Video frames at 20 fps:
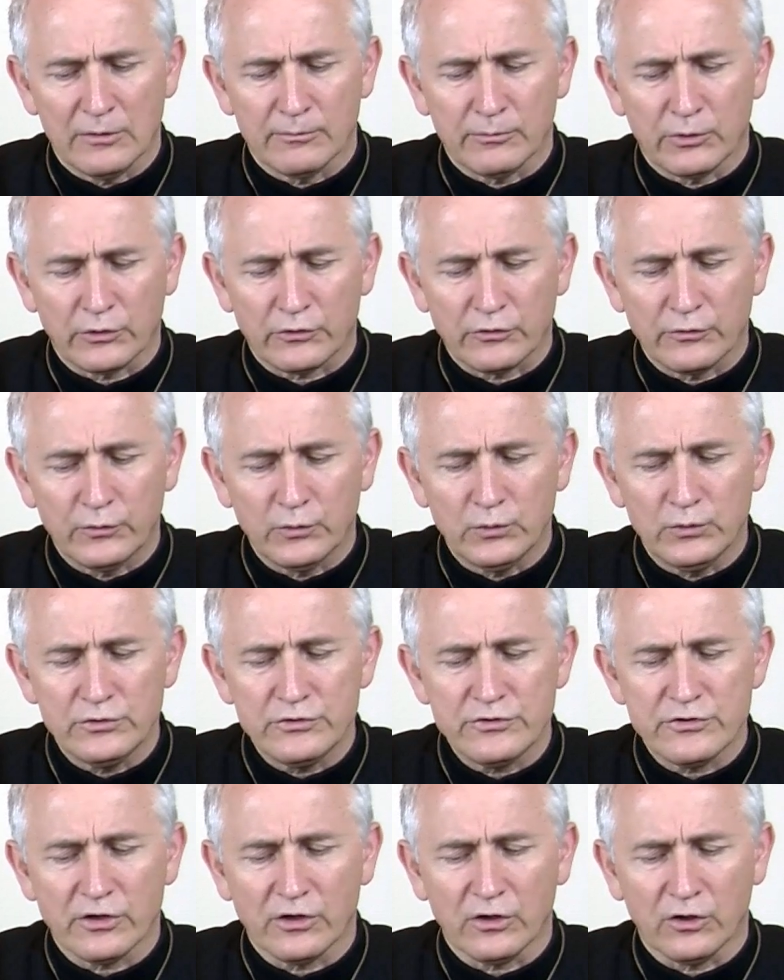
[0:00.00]

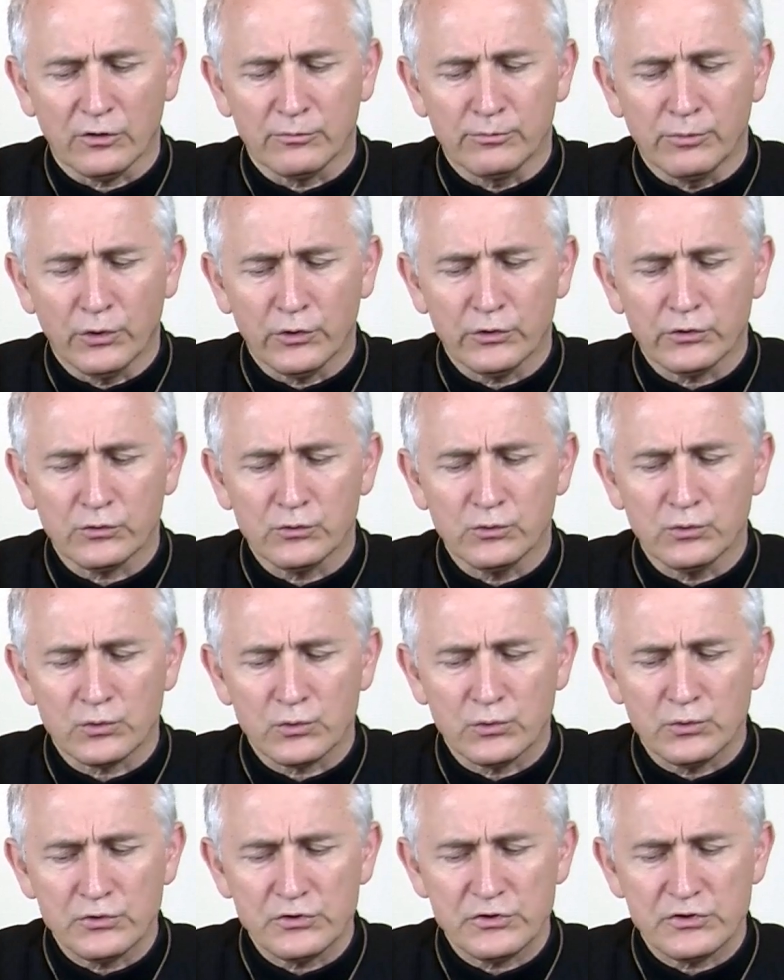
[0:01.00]
pozwólcie obojgu
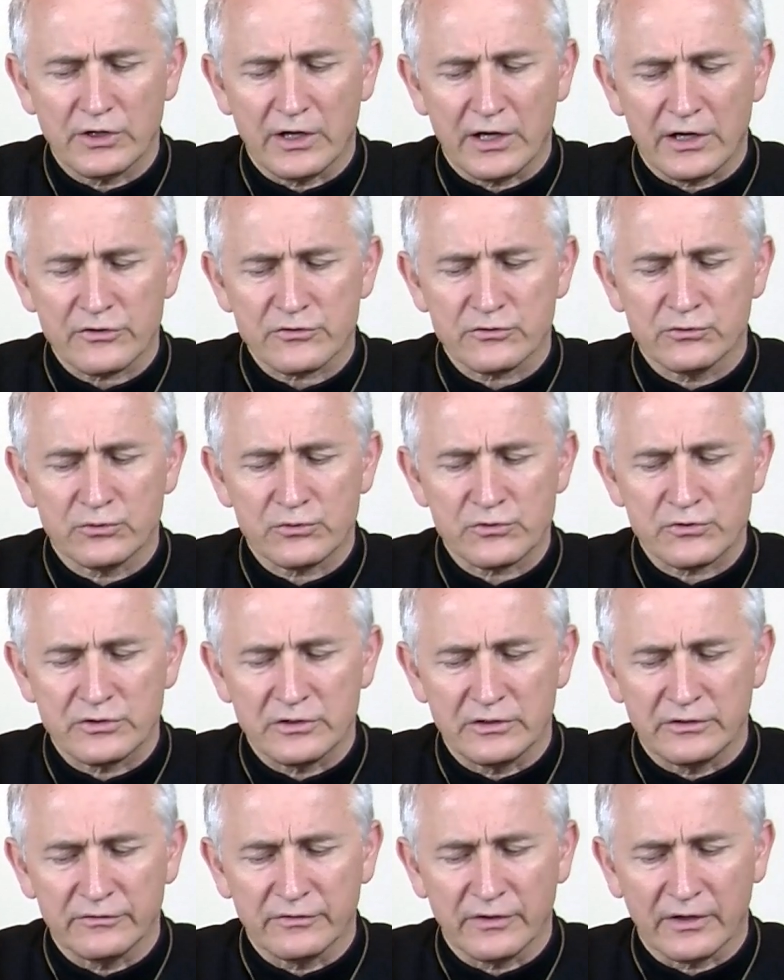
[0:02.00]
róść aż do
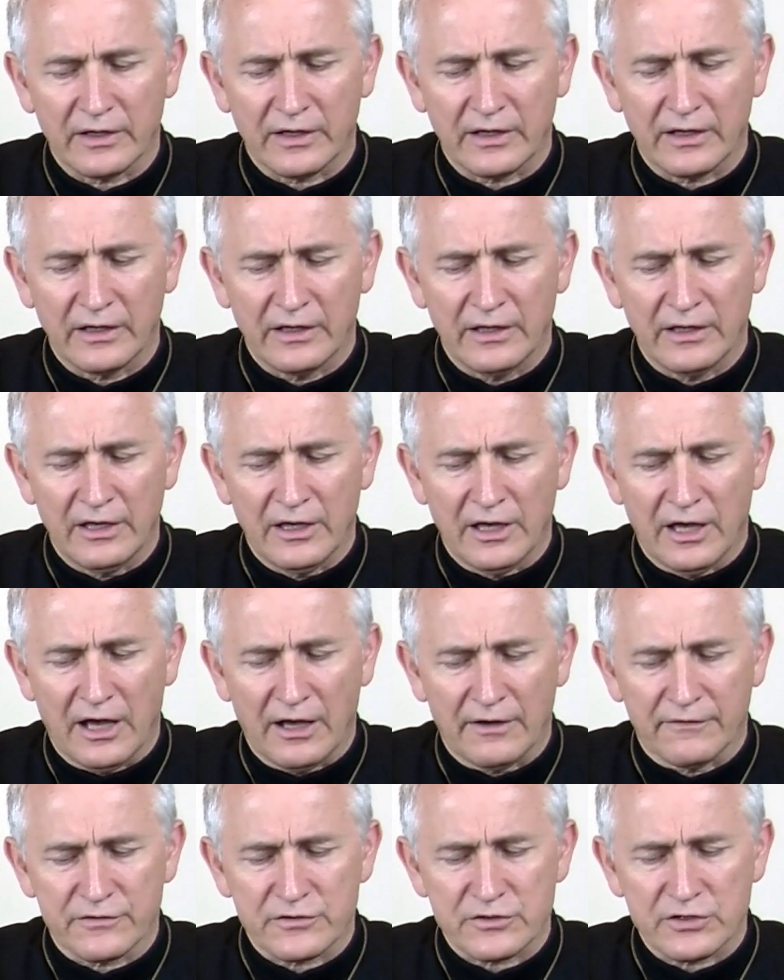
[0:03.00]
żniwa,
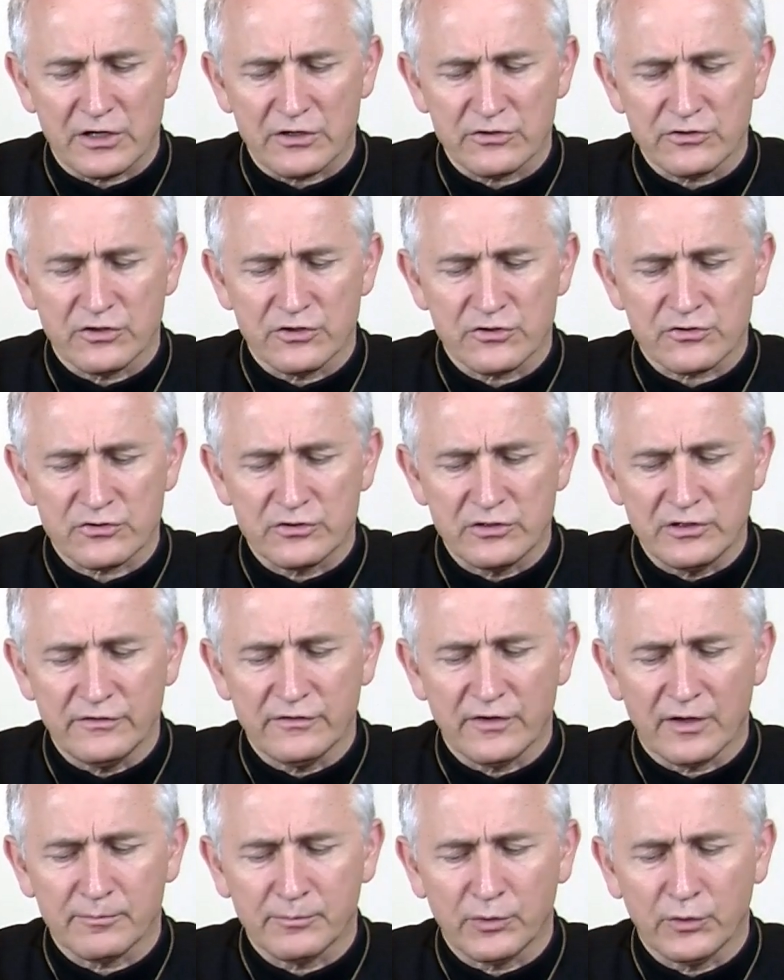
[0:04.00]
a w czasie
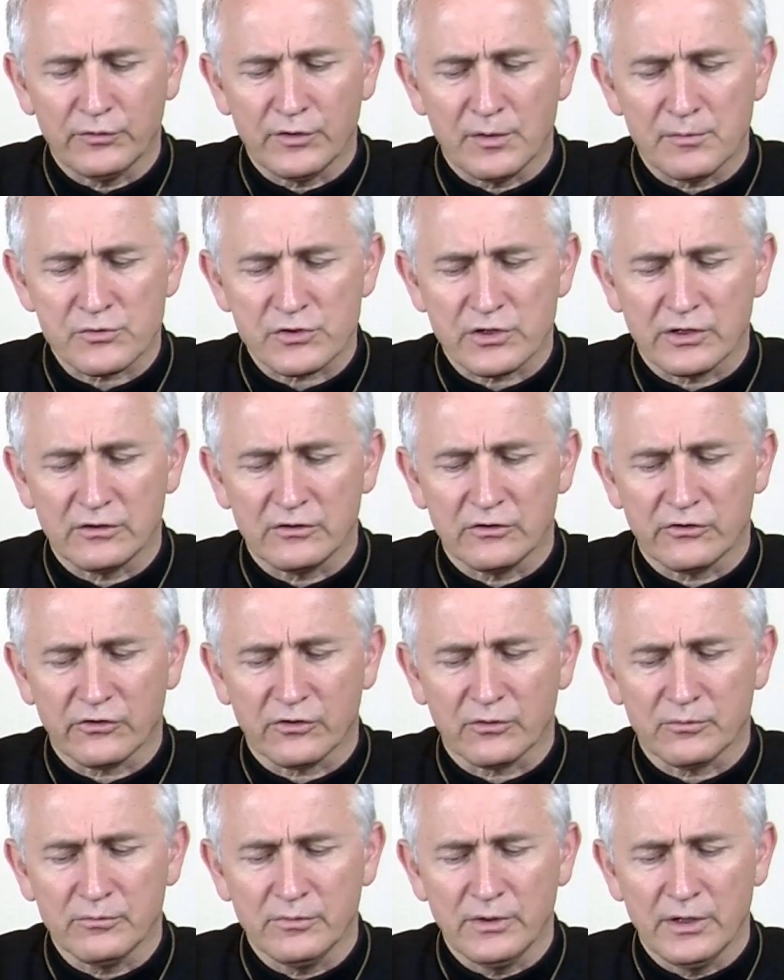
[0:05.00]
żniwa powiem
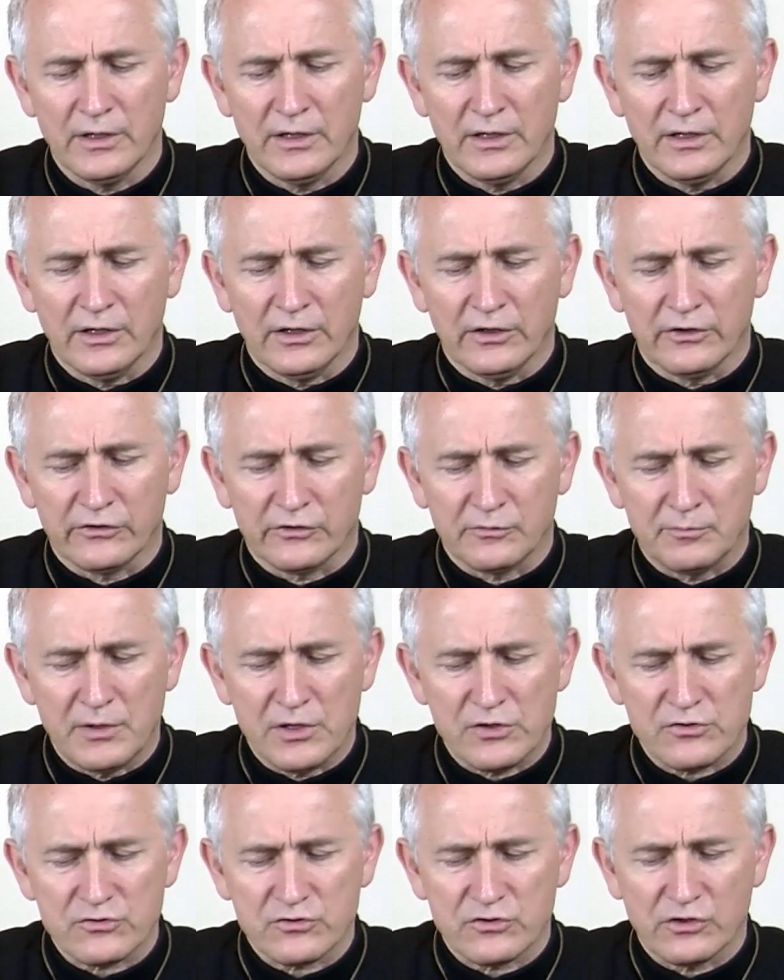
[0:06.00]
żeńcom,
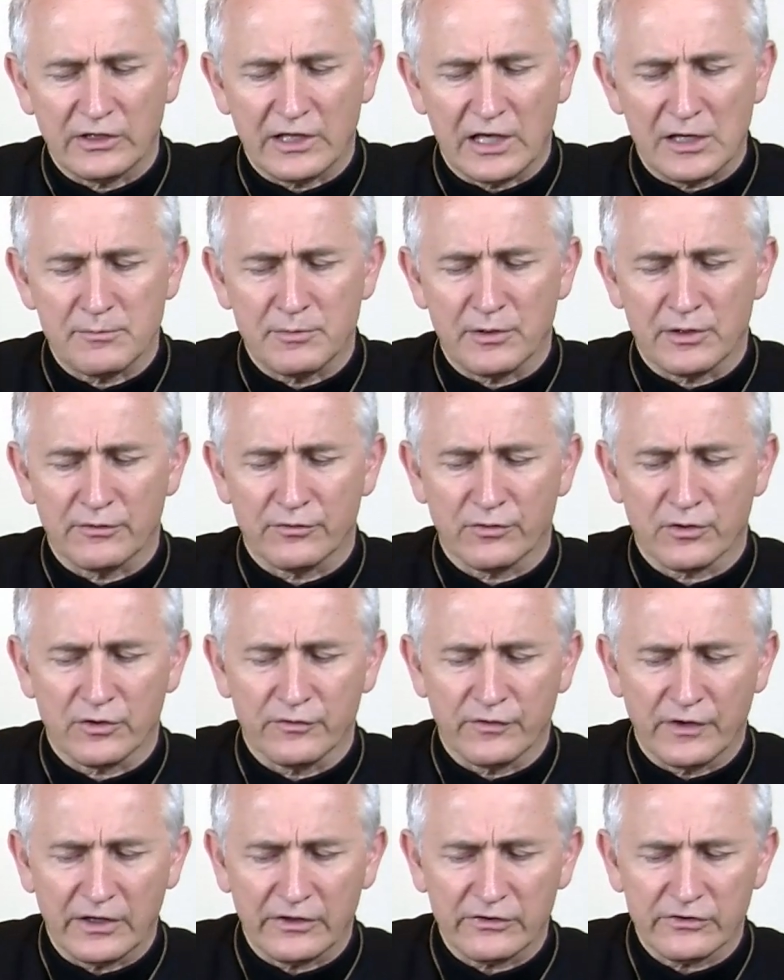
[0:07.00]
zbierzcie najpierw
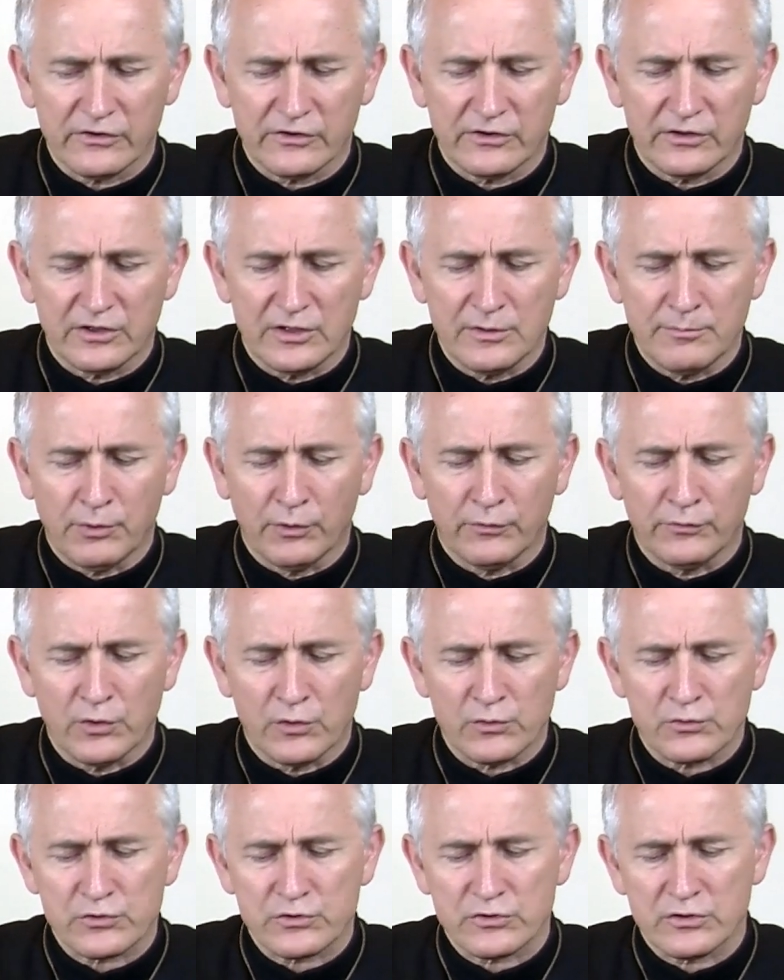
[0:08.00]
chwast i
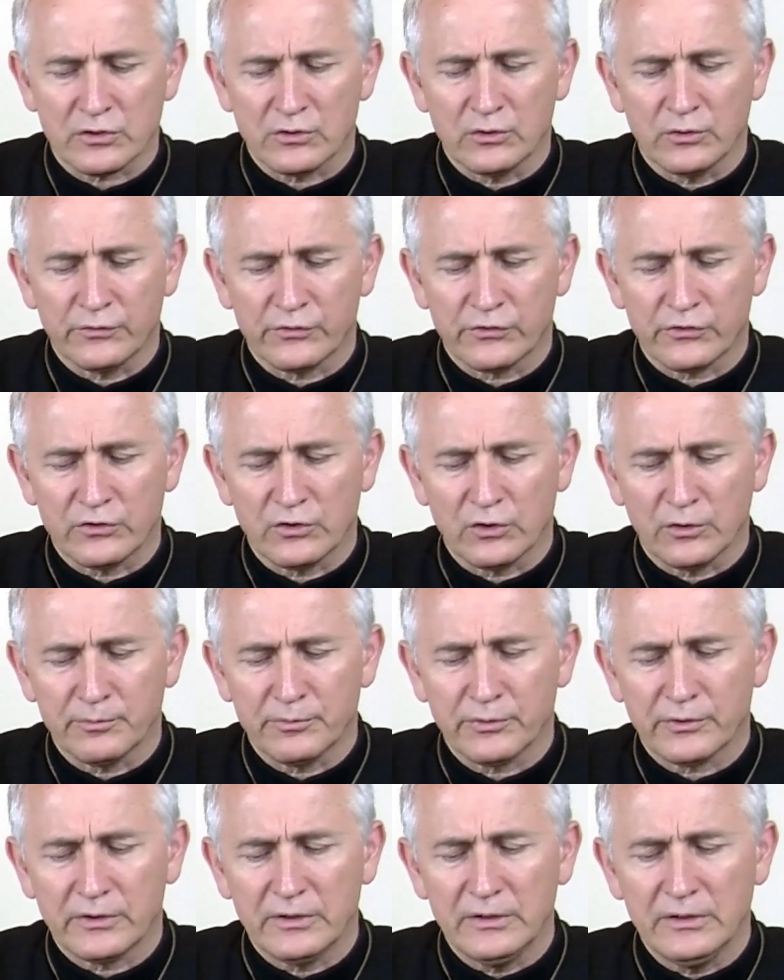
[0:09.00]
powiążcie go w
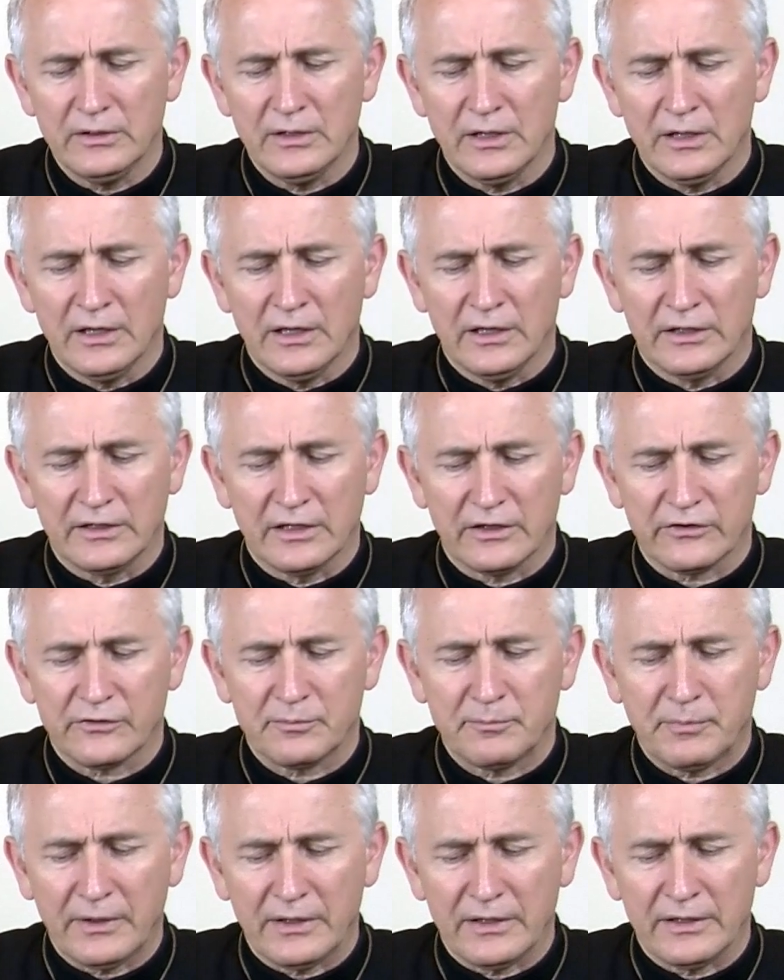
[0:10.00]
snopki na
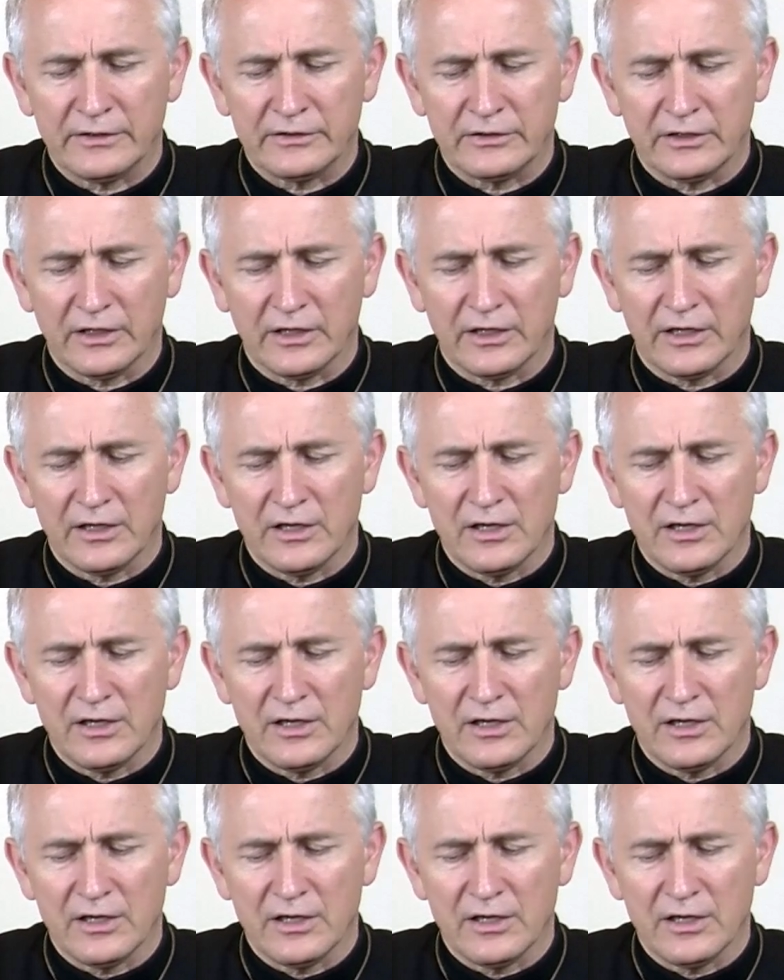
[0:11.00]
spalenie,